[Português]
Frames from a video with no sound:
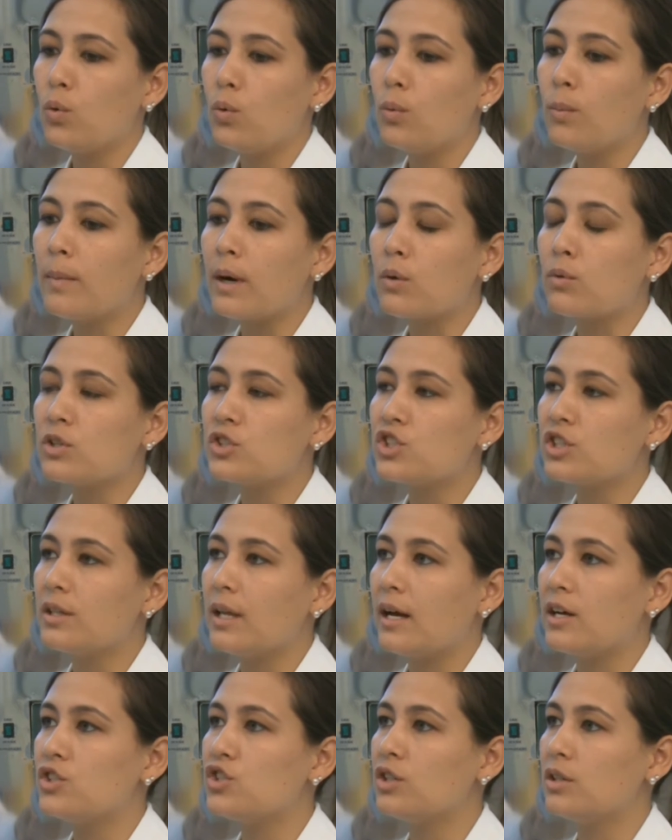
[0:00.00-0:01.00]
uma
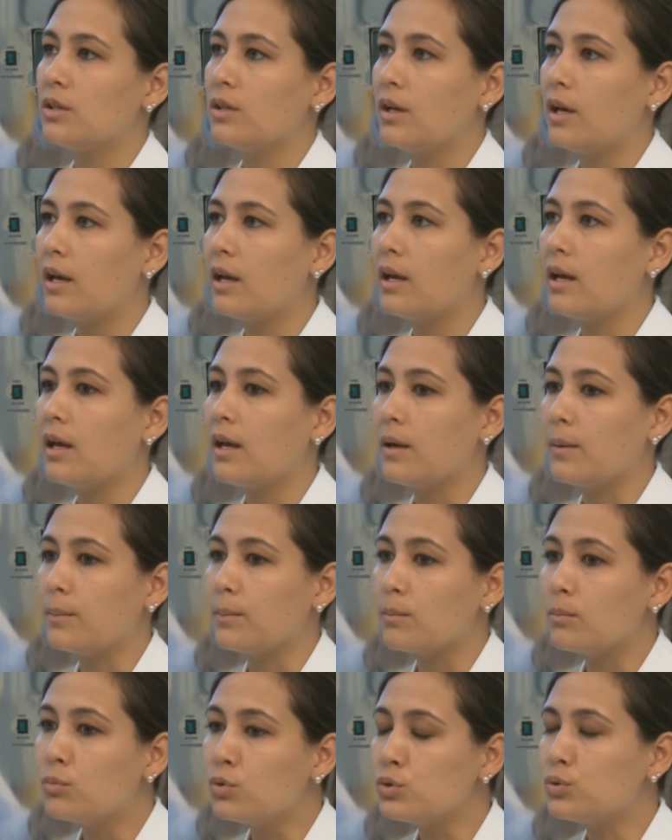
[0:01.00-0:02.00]
quantidade é,
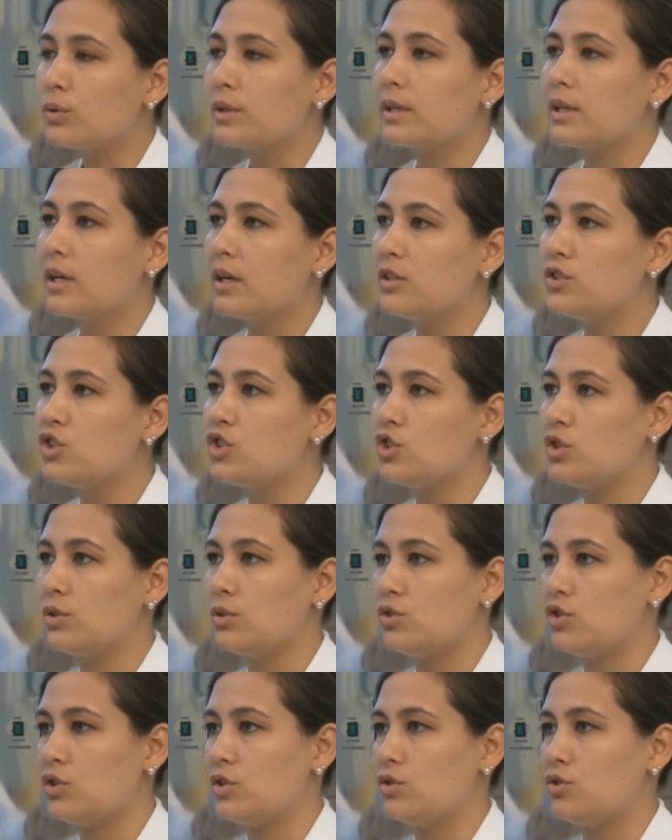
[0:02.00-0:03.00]
muito
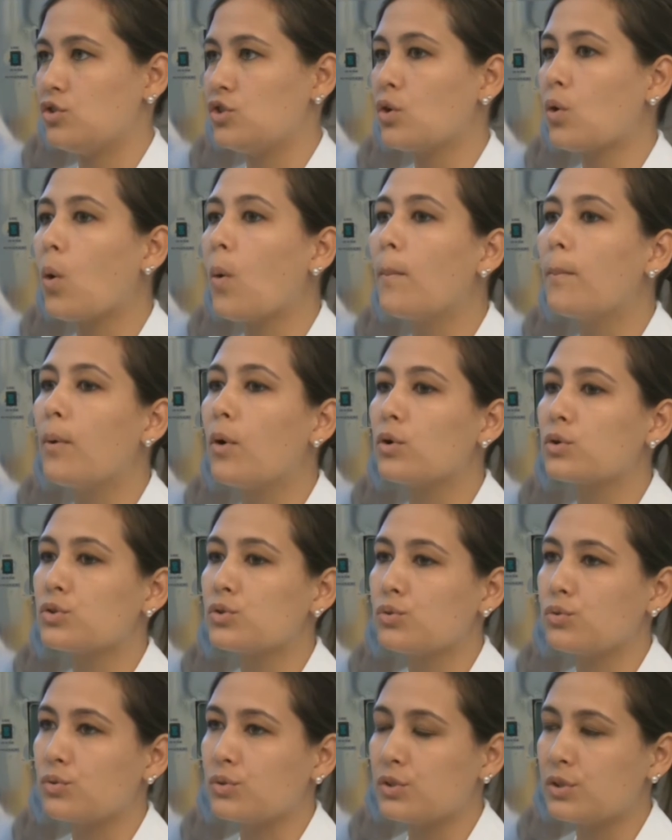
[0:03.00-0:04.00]
grande de, de,
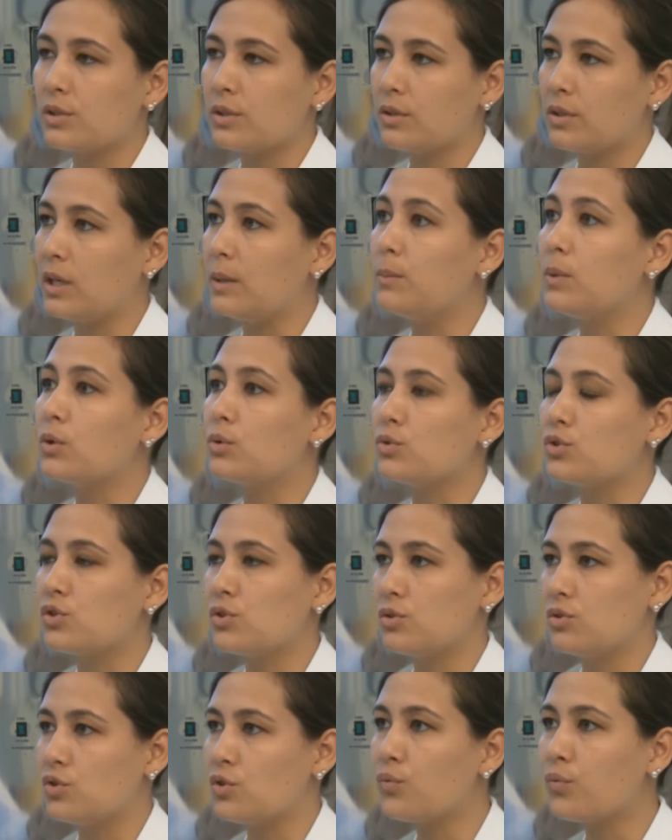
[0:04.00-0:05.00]
compostos
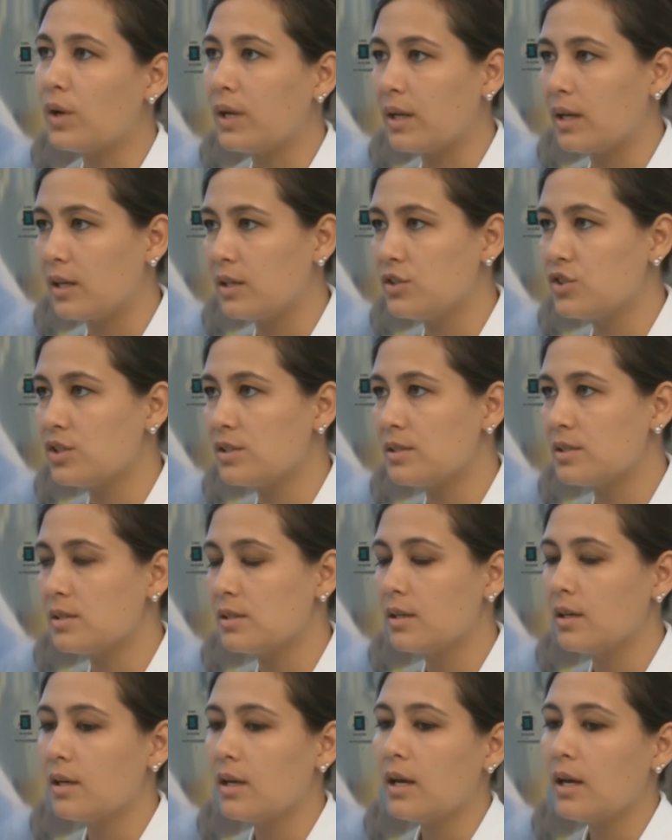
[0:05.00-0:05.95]
químicos diferentes.